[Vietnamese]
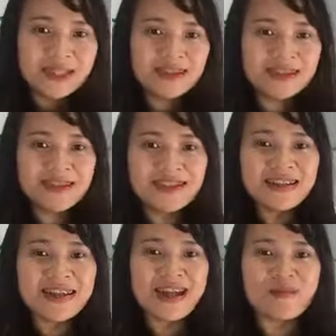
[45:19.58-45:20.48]
Thế thì
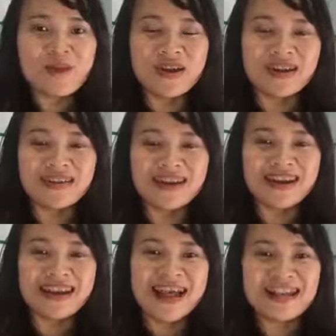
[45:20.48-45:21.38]
trên đây là buổi
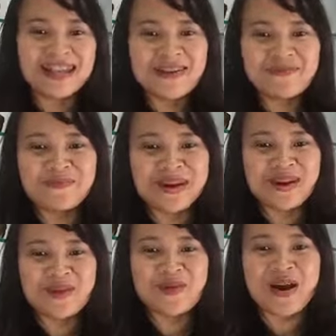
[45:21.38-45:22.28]
livestream
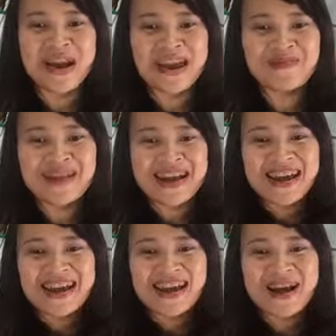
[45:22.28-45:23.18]
của em.
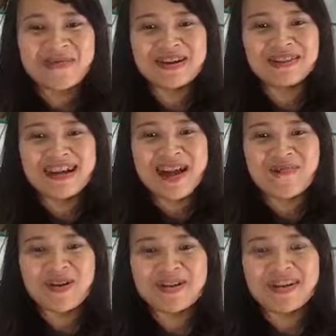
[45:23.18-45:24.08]
Cảm ơn tất cả
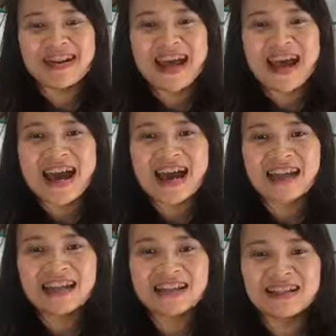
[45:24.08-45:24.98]
mọi người
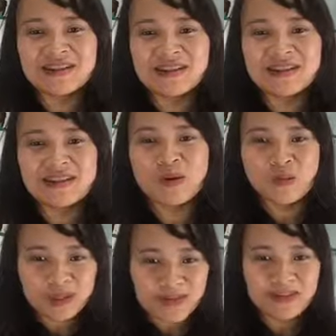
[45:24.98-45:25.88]
đã
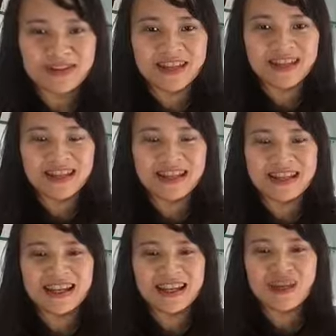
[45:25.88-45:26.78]
cùng tham dự đến
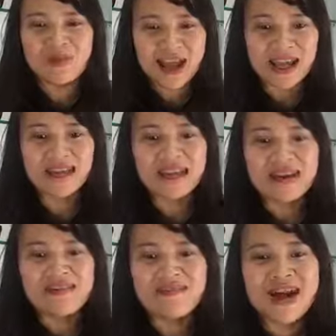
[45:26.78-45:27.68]
đến đến lúc này.
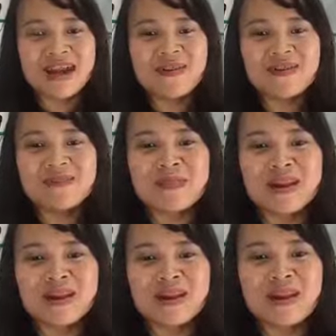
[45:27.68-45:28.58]
Và nếu như mà
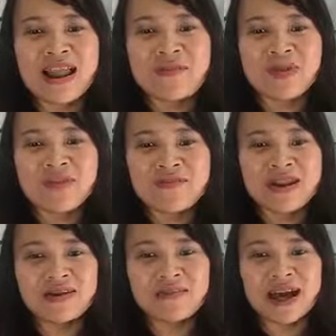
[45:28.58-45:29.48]
làm một cái
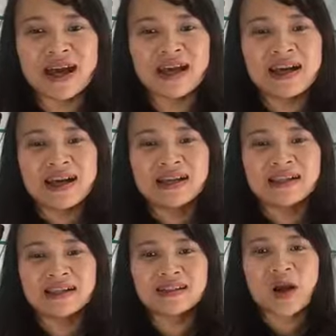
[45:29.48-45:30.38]
phần mà
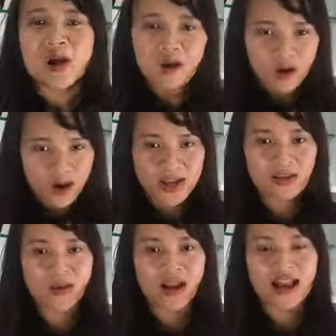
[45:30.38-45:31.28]
uh, có có ích
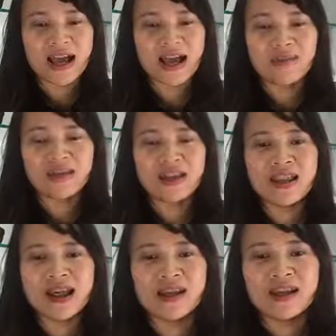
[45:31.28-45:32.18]
hoặc là cảm thấy
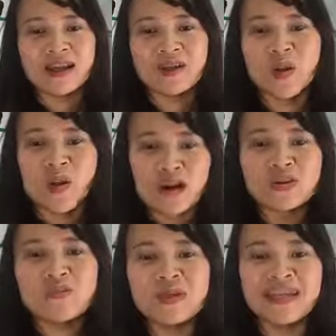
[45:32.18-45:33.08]
là nó có lợi
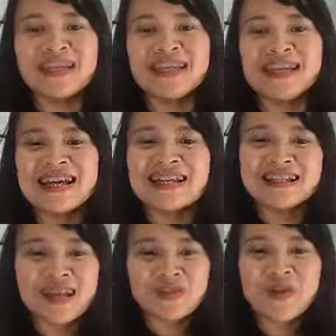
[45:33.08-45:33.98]
cho mình thì
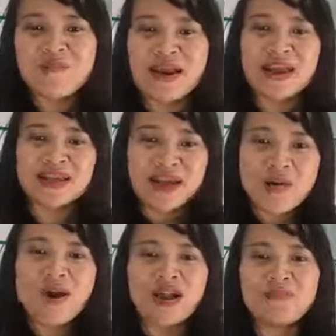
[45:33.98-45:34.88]
share giúp em bài này nhá,
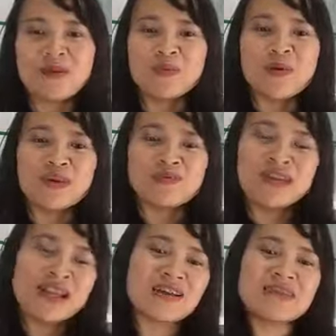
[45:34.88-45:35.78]
hoặc là mình
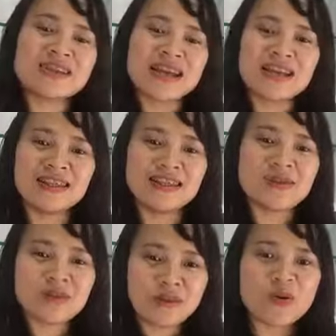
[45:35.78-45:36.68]
vì là cái việc share đấy thì
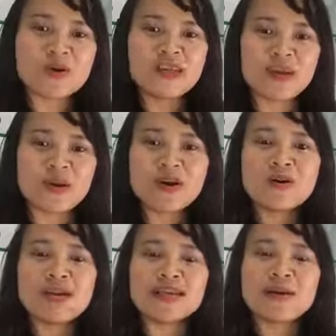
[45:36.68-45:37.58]
sau này mình cũng có thể có cơ
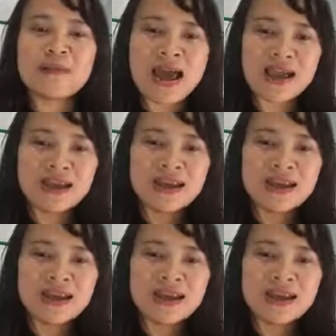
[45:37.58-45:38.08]
hội để xem lại.